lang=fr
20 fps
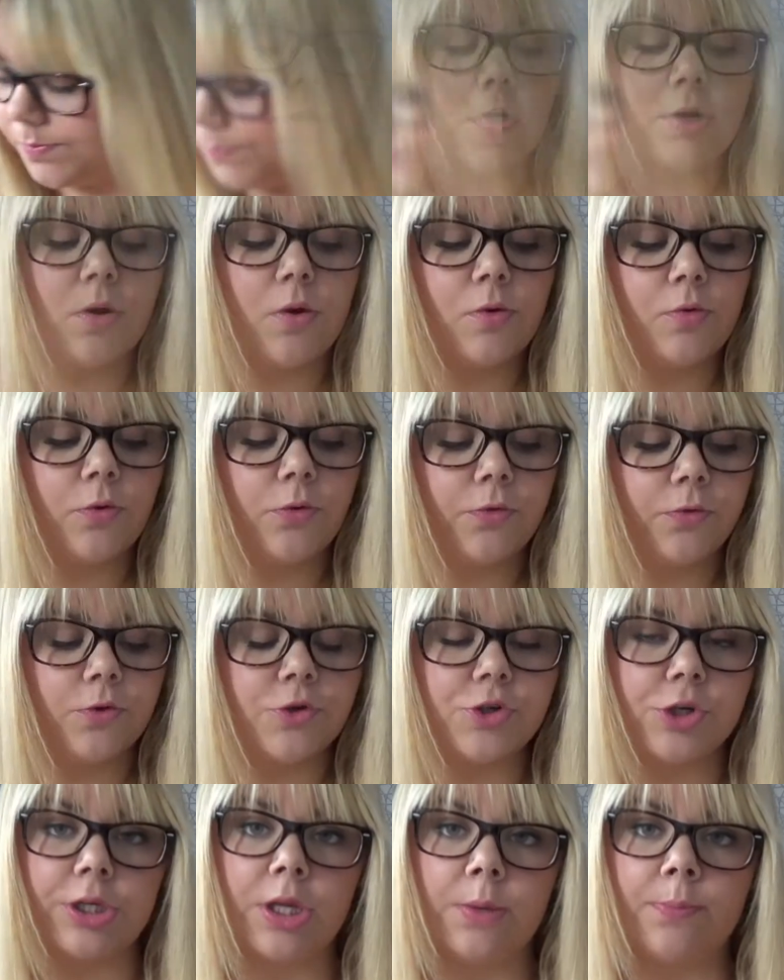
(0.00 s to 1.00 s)
Voilà en gros ce
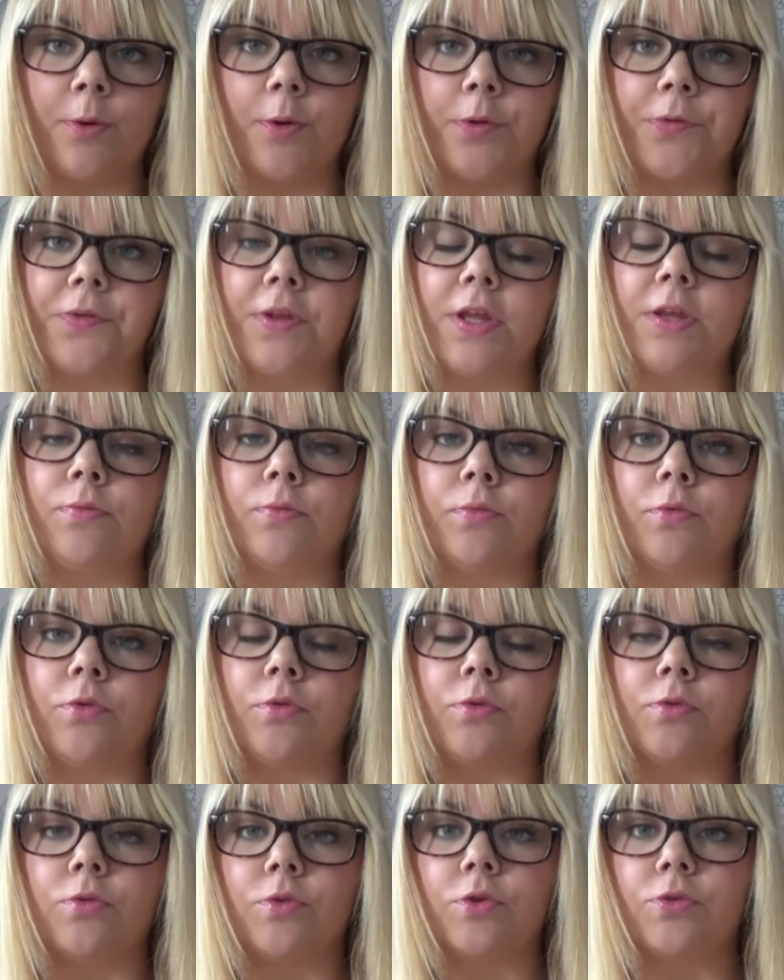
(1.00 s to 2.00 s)
que j'en ai pensé, donc
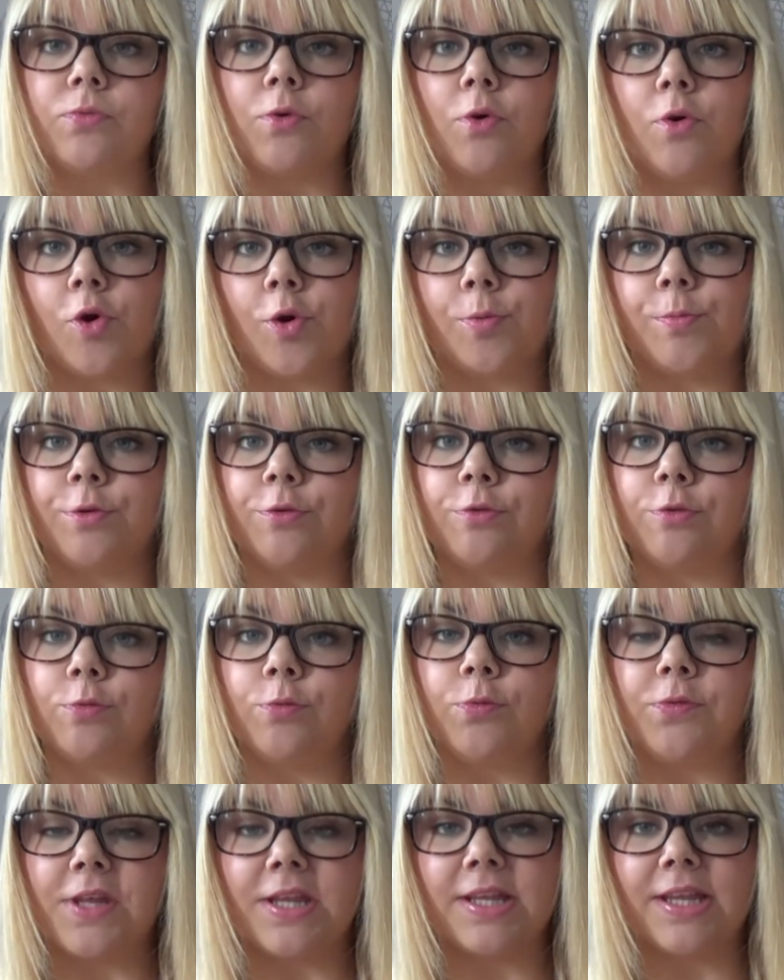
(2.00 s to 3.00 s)
je vous recommande
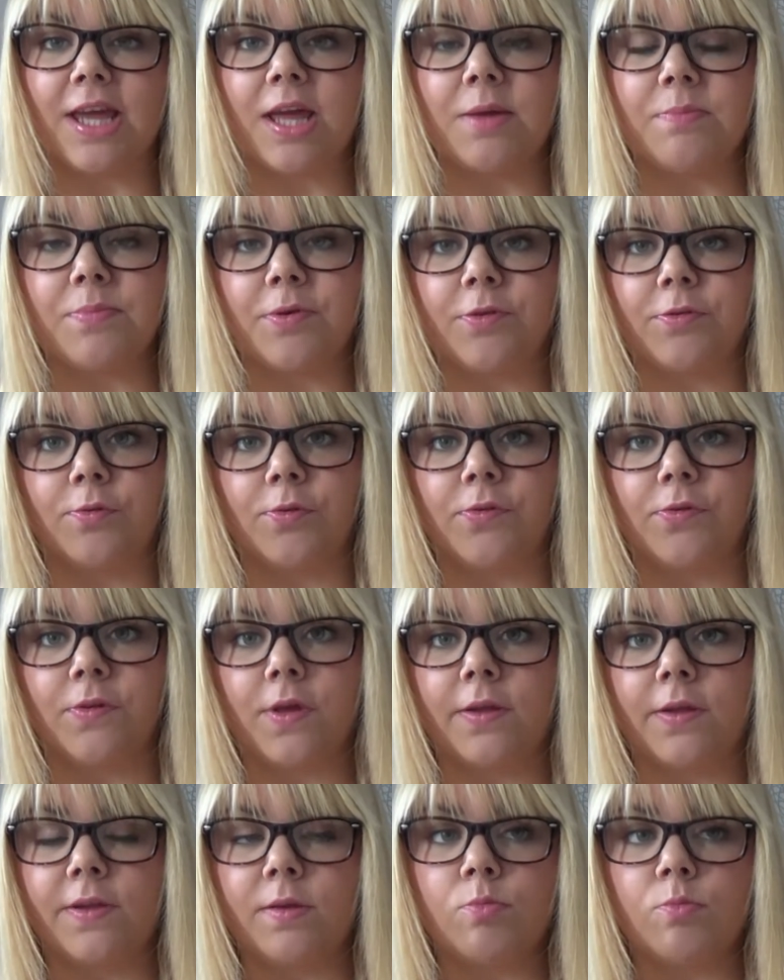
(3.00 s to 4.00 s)
surtout cette crème parce que
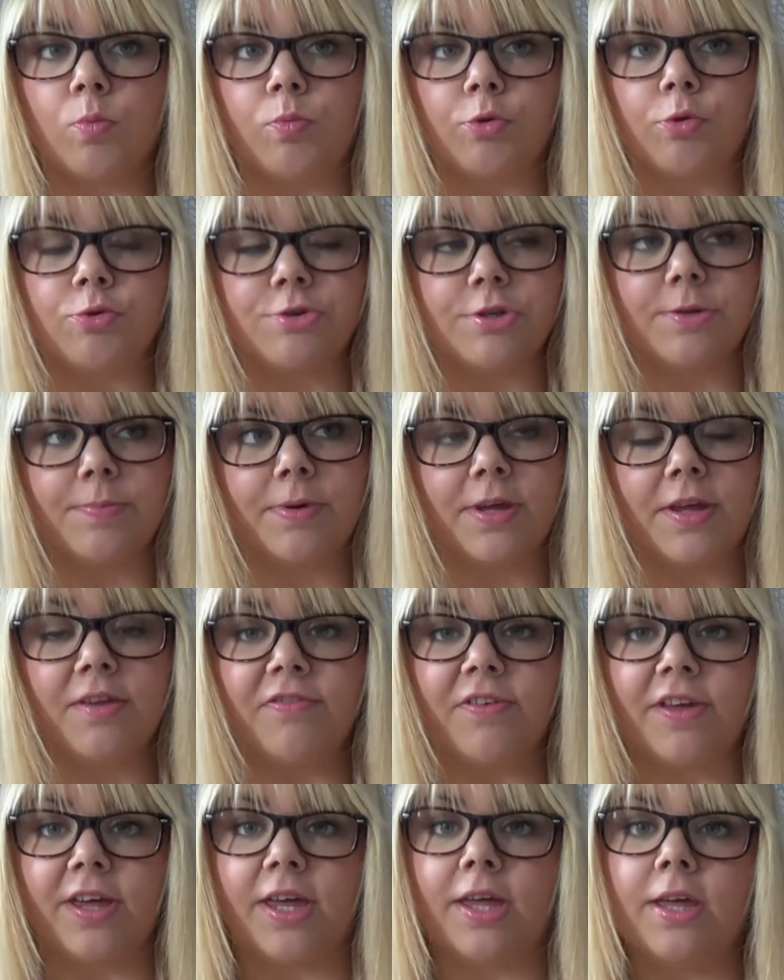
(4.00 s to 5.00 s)
ça a été mon produit
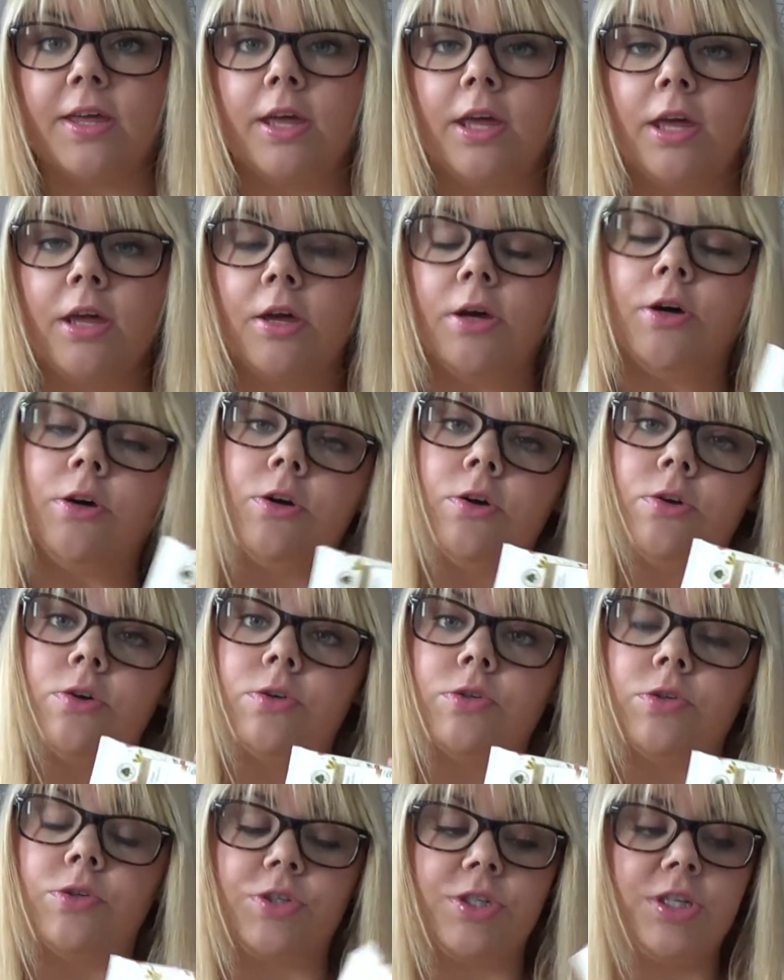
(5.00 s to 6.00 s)
préféré,
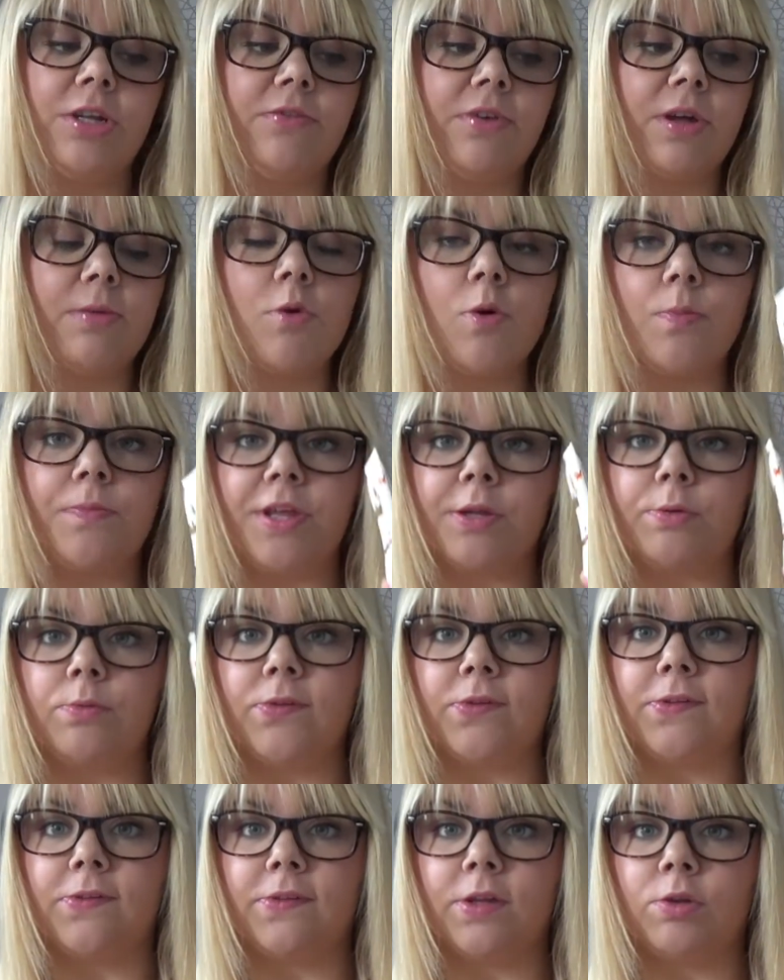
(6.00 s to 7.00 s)
euh, je l'ai vraiment bien
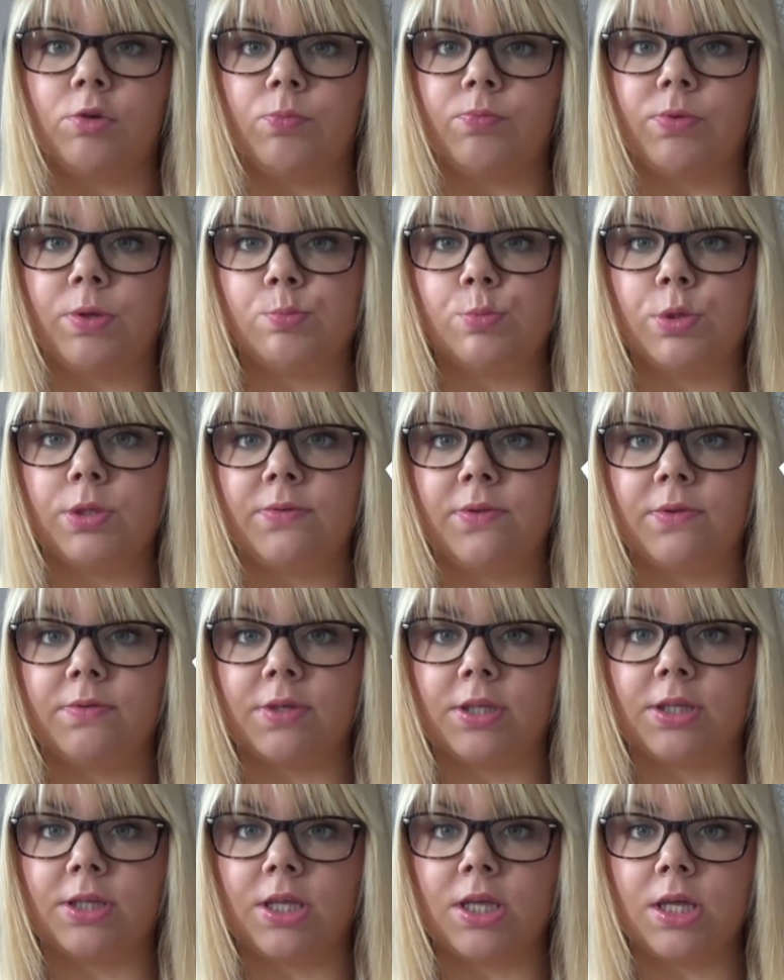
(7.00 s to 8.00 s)
utilisé depuis le mois de
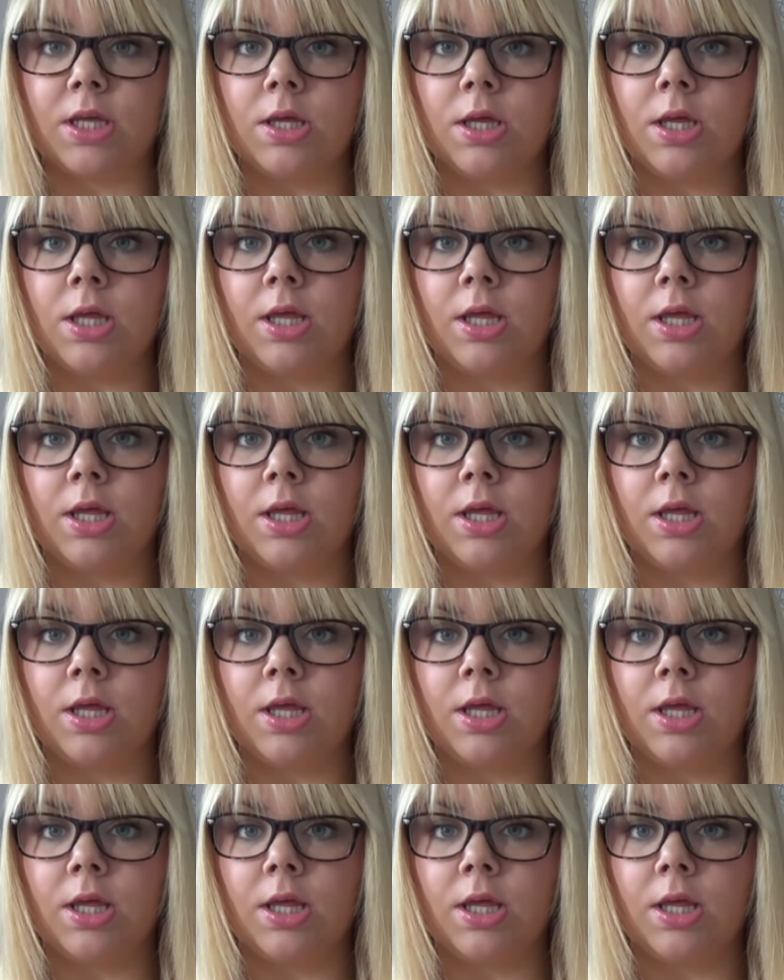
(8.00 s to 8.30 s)
février